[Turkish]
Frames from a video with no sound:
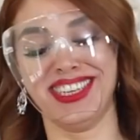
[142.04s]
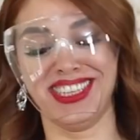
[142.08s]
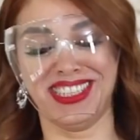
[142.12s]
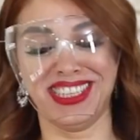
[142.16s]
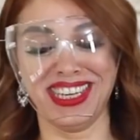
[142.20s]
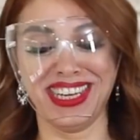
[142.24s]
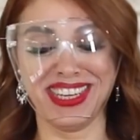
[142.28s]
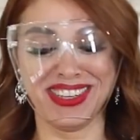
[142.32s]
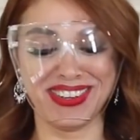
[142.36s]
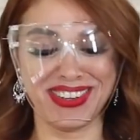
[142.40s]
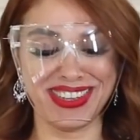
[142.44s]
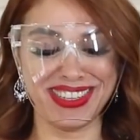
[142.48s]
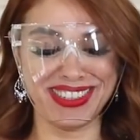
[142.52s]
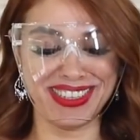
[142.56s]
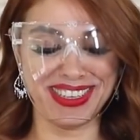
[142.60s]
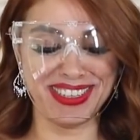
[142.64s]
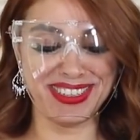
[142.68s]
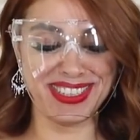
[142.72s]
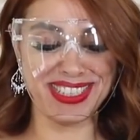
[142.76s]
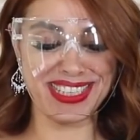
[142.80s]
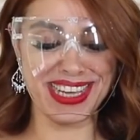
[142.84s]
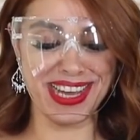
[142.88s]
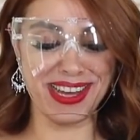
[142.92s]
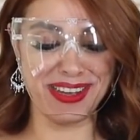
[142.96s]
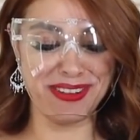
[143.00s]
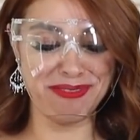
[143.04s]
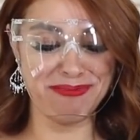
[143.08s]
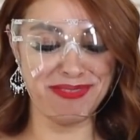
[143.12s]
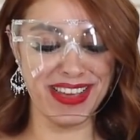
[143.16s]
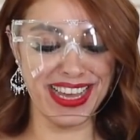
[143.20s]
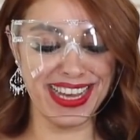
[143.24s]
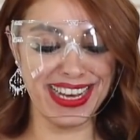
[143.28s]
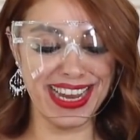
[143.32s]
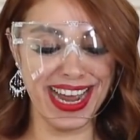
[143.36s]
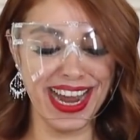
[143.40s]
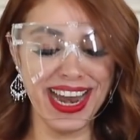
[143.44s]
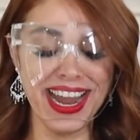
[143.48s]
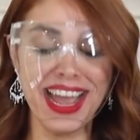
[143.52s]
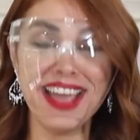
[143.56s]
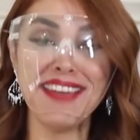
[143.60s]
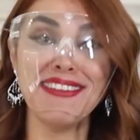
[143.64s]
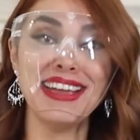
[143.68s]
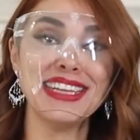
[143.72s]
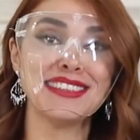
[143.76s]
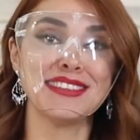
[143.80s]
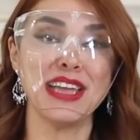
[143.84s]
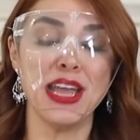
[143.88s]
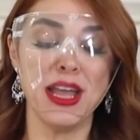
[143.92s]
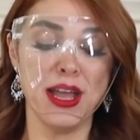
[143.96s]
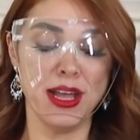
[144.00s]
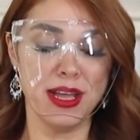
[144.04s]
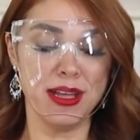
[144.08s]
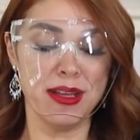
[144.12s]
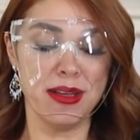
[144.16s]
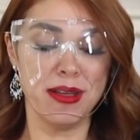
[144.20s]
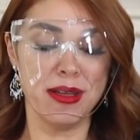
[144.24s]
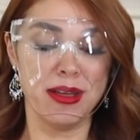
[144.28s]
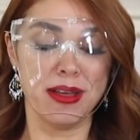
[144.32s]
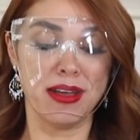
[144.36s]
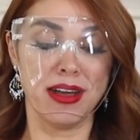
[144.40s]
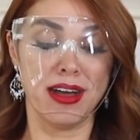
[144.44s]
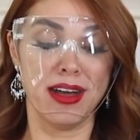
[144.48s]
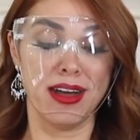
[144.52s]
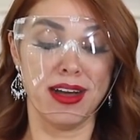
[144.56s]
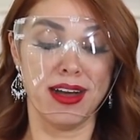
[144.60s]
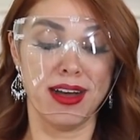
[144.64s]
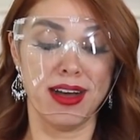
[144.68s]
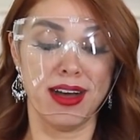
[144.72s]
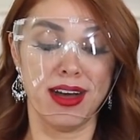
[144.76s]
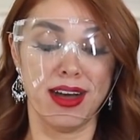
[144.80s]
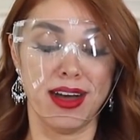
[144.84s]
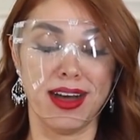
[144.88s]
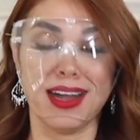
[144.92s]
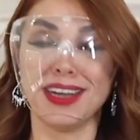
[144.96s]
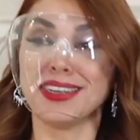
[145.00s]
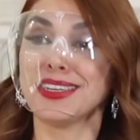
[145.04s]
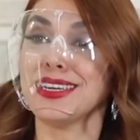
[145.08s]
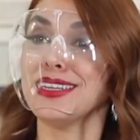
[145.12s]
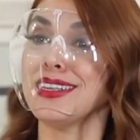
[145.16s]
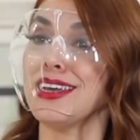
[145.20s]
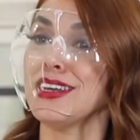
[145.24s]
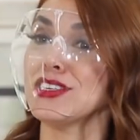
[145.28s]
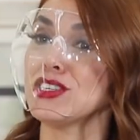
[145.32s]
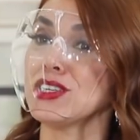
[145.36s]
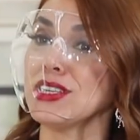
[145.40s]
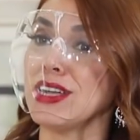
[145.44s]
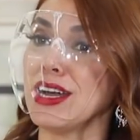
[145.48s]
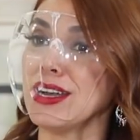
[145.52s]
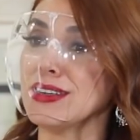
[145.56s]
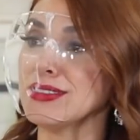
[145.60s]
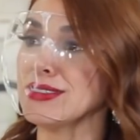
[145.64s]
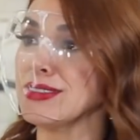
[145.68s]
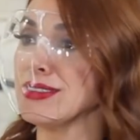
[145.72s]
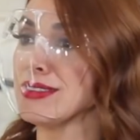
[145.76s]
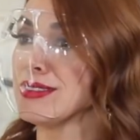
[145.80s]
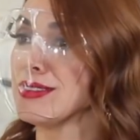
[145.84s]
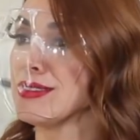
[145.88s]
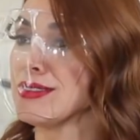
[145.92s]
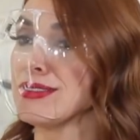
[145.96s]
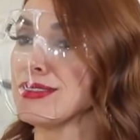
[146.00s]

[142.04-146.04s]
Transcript: Çok teşekkür ederim sağ olun beyler. Evet arkadaşlar